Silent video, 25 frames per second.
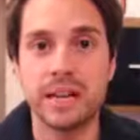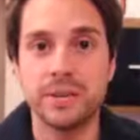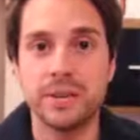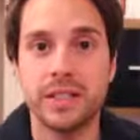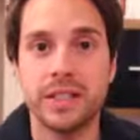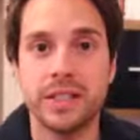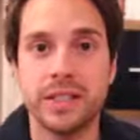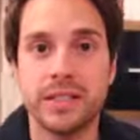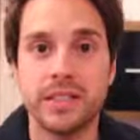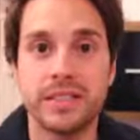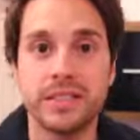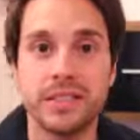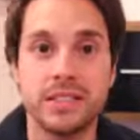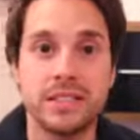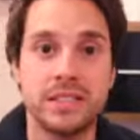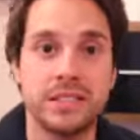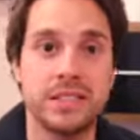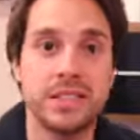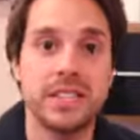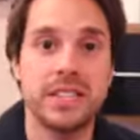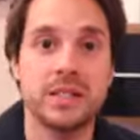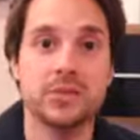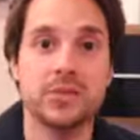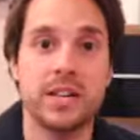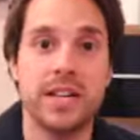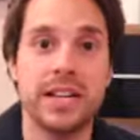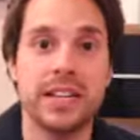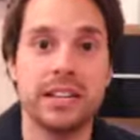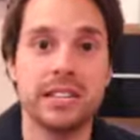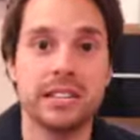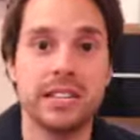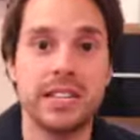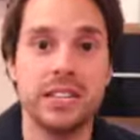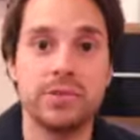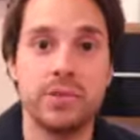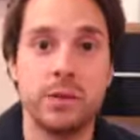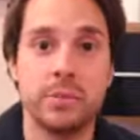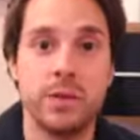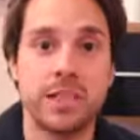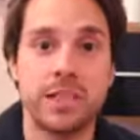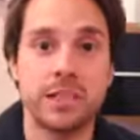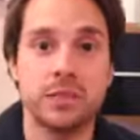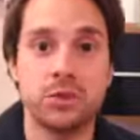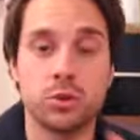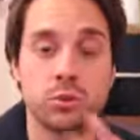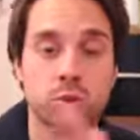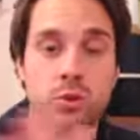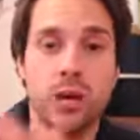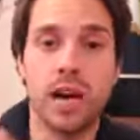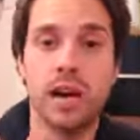aber nicht auf lange Sicht wenn man
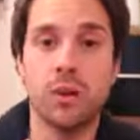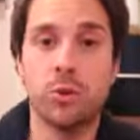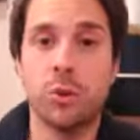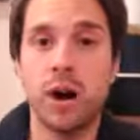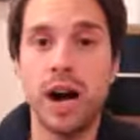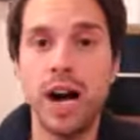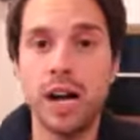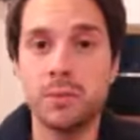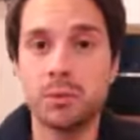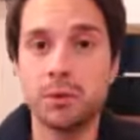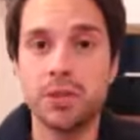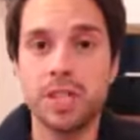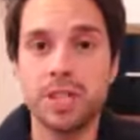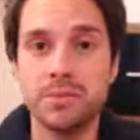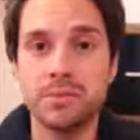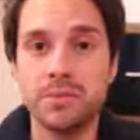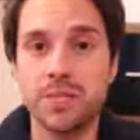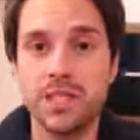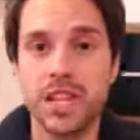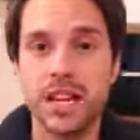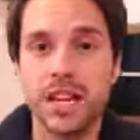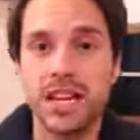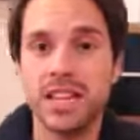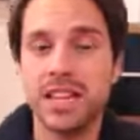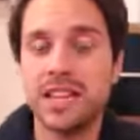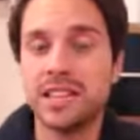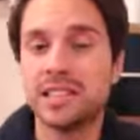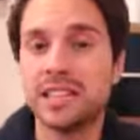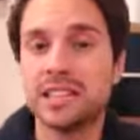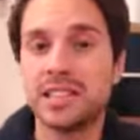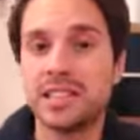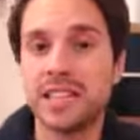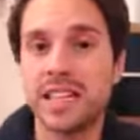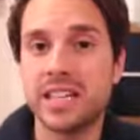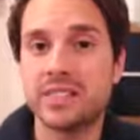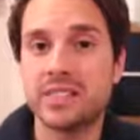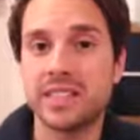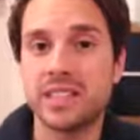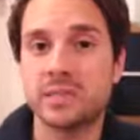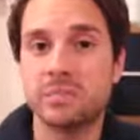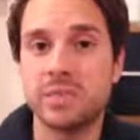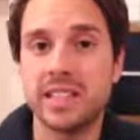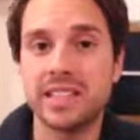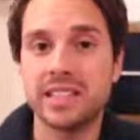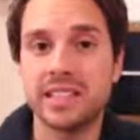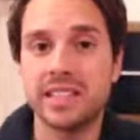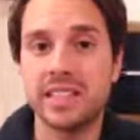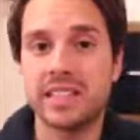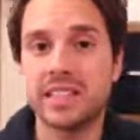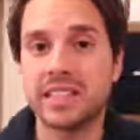jetzt Uncaloabo nimmt, ist es etwas
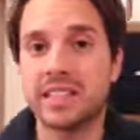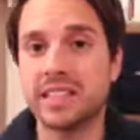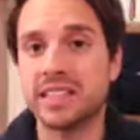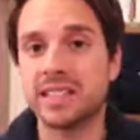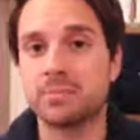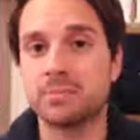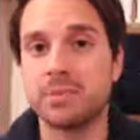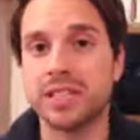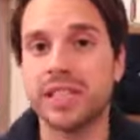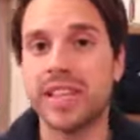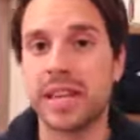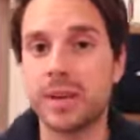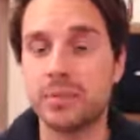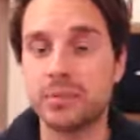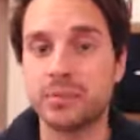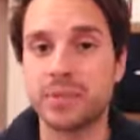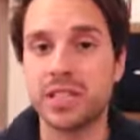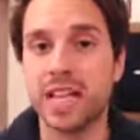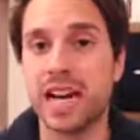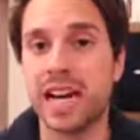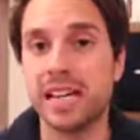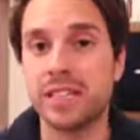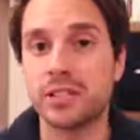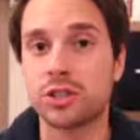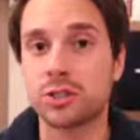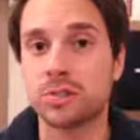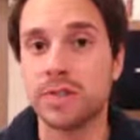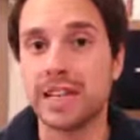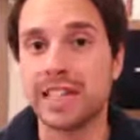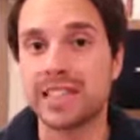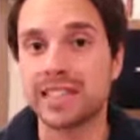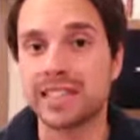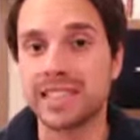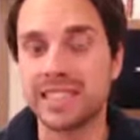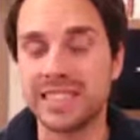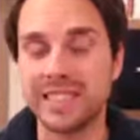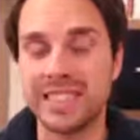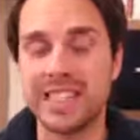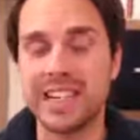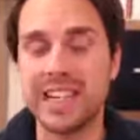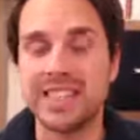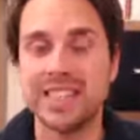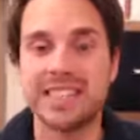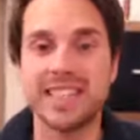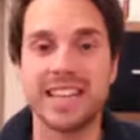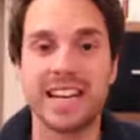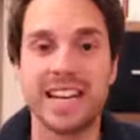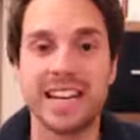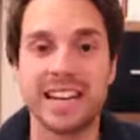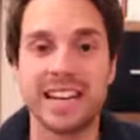besser. Das bekämpft die Halsschmerzen
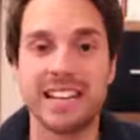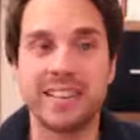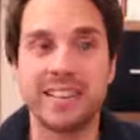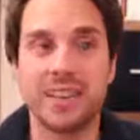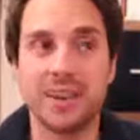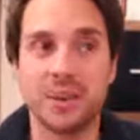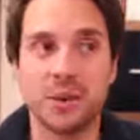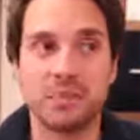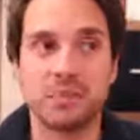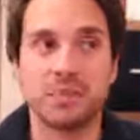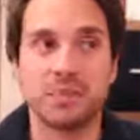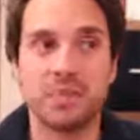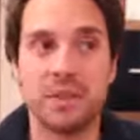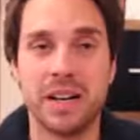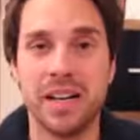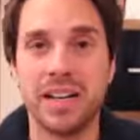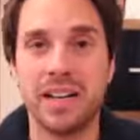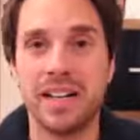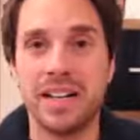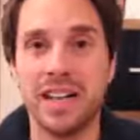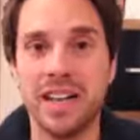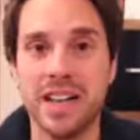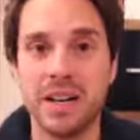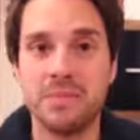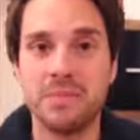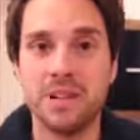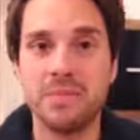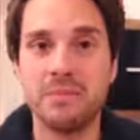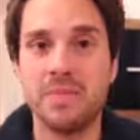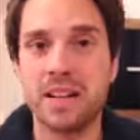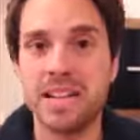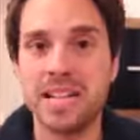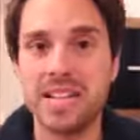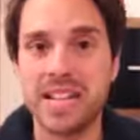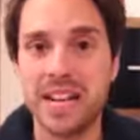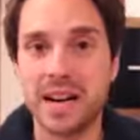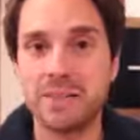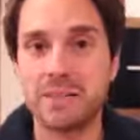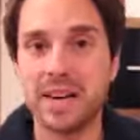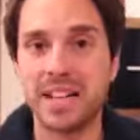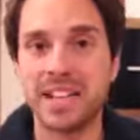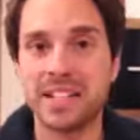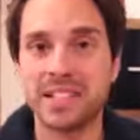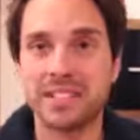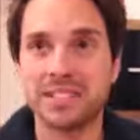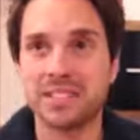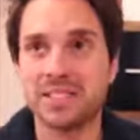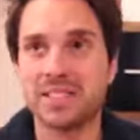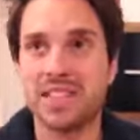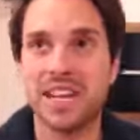direkt, um es mal mit
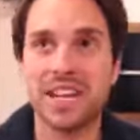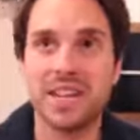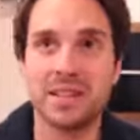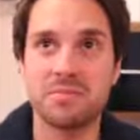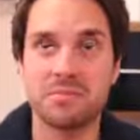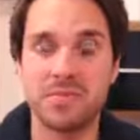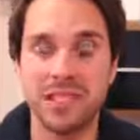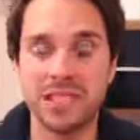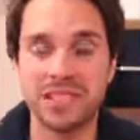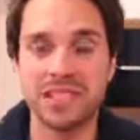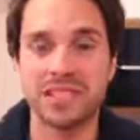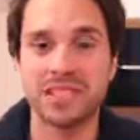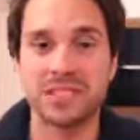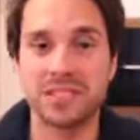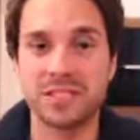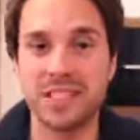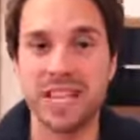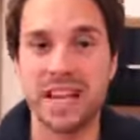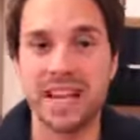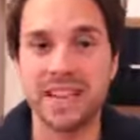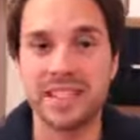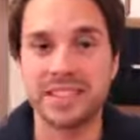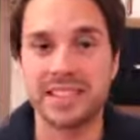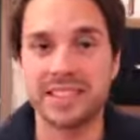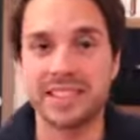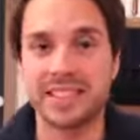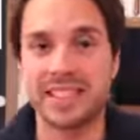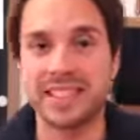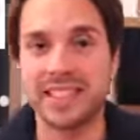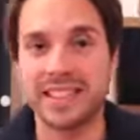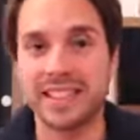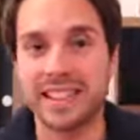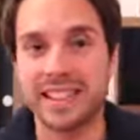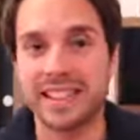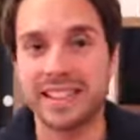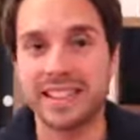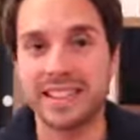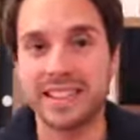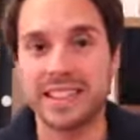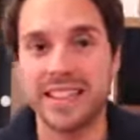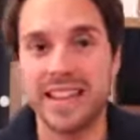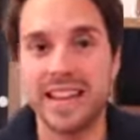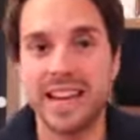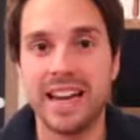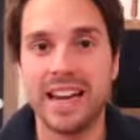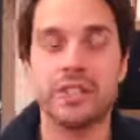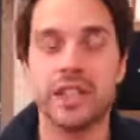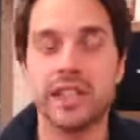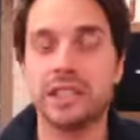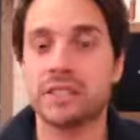Medikamenten zu sagen, passend zur Jahreszeit gerade.
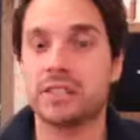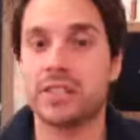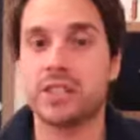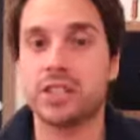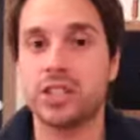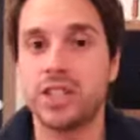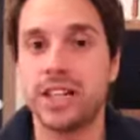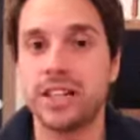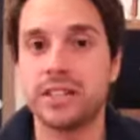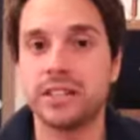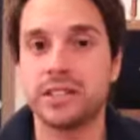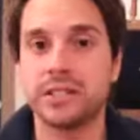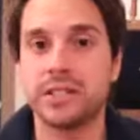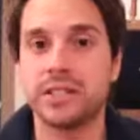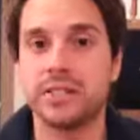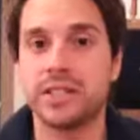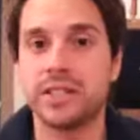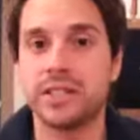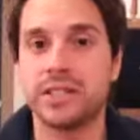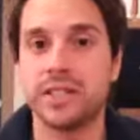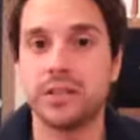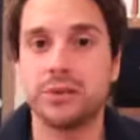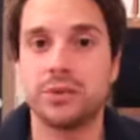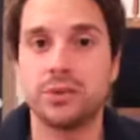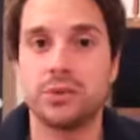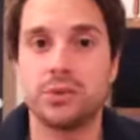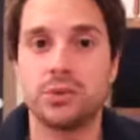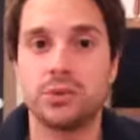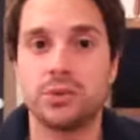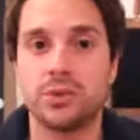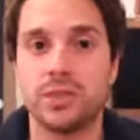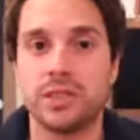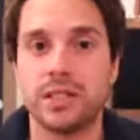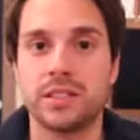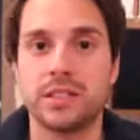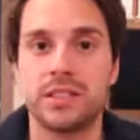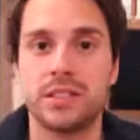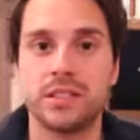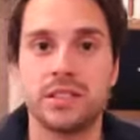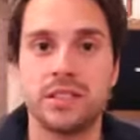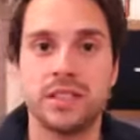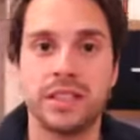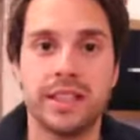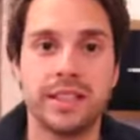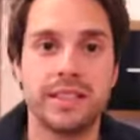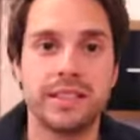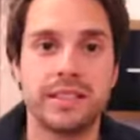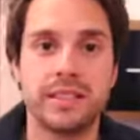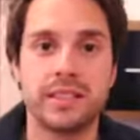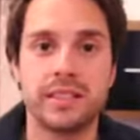Also der Staat sollte was dafür tun, dass diese
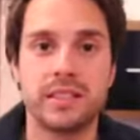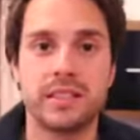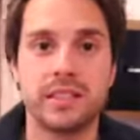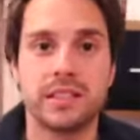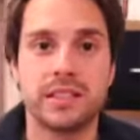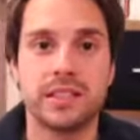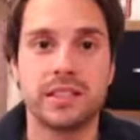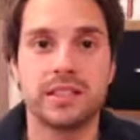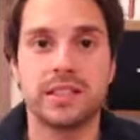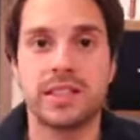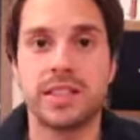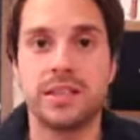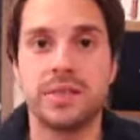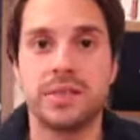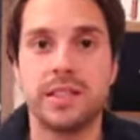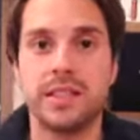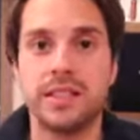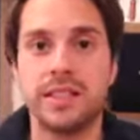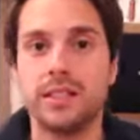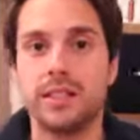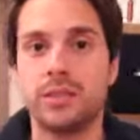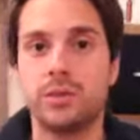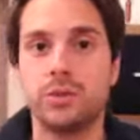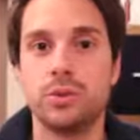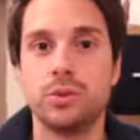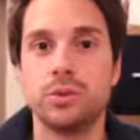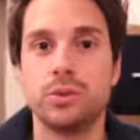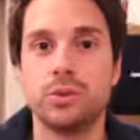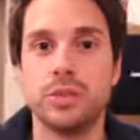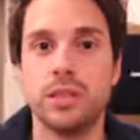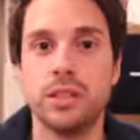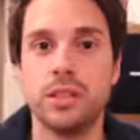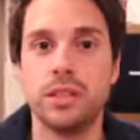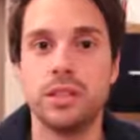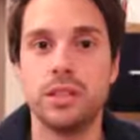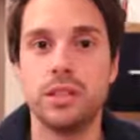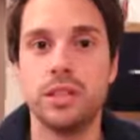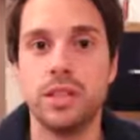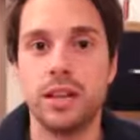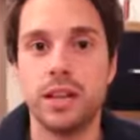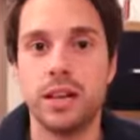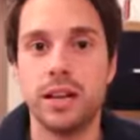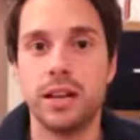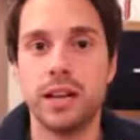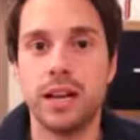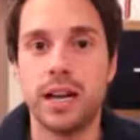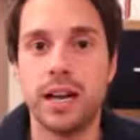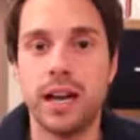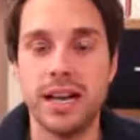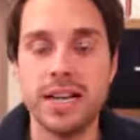rechtsextreme Ideologie
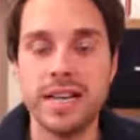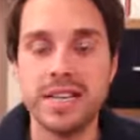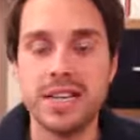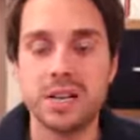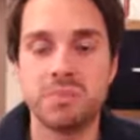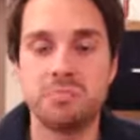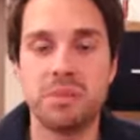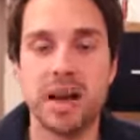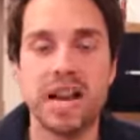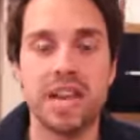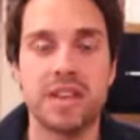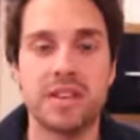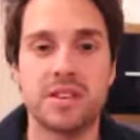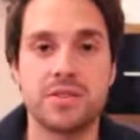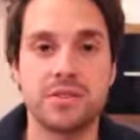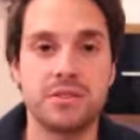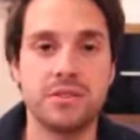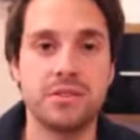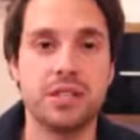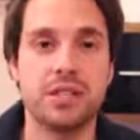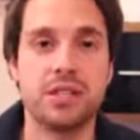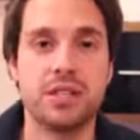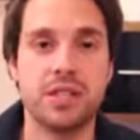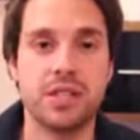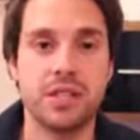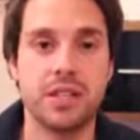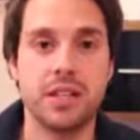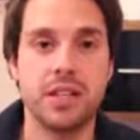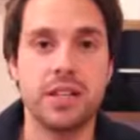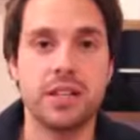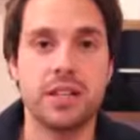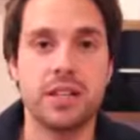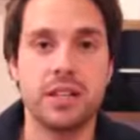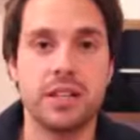eingebannt wird.